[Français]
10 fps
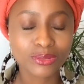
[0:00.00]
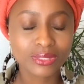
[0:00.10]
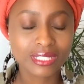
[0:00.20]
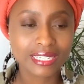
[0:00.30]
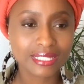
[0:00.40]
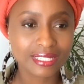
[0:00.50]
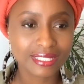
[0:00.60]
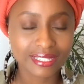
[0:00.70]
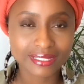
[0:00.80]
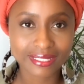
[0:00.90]
vous allez dans un
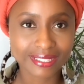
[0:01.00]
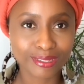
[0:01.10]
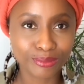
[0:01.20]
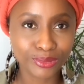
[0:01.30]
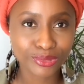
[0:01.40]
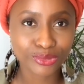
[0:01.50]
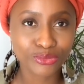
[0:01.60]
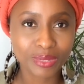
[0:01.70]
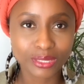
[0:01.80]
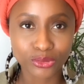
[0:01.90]
entretien d'embauche, vous
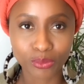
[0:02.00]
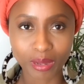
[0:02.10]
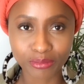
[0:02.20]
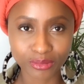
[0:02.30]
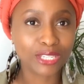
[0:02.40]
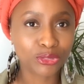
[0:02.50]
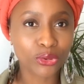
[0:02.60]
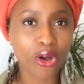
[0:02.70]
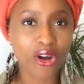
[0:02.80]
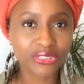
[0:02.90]
mettez ce parfum et tu
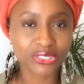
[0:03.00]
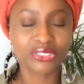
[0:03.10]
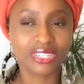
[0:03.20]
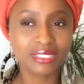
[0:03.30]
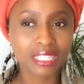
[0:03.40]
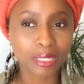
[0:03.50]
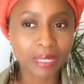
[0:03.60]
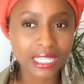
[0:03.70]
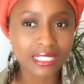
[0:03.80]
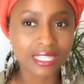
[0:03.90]
rentres dans
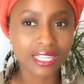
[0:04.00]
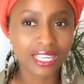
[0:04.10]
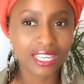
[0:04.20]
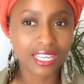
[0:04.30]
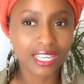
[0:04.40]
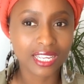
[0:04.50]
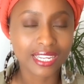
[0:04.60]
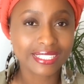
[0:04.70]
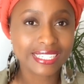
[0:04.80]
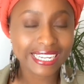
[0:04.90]
l'entreprise.
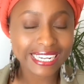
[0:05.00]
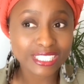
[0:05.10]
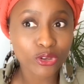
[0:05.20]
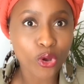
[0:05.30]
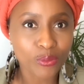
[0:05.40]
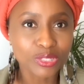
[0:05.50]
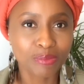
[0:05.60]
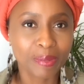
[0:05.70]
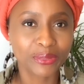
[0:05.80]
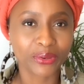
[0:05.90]
Déjà, les gens commencent
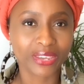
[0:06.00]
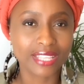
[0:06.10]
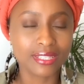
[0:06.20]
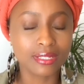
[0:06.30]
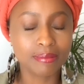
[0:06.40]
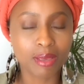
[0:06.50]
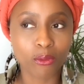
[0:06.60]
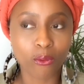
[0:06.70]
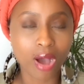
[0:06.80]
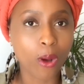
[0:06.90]
même à te regarder et disent Mais
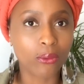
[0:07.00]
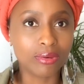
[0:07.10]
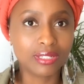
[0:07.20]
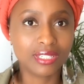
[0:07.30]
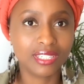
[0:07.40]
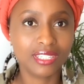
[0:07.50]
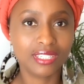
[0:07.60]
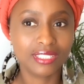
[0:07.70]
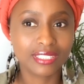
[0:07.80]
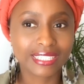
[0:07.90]
waouh,
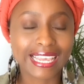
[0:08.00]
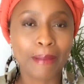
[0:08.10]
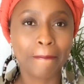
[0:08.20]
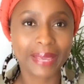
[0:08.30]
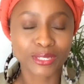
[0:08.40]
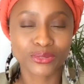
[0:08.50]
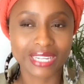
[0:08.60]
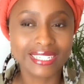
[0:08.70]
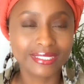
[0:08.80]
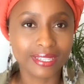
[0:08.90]
quelle
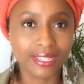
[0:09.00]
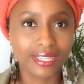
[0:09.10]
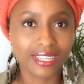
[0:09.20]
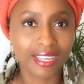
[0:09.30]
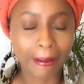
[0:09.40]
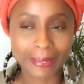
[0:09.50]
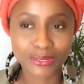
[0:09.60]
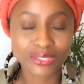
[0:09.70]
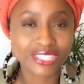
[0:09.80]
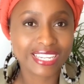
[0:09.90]
personnalité Parce
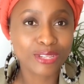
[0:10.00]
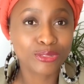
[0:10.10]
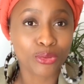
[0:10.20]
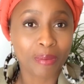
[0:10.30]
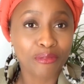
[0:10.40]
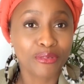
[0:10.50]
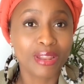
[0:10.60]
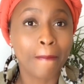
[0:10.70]
que déjà, ce parfum-là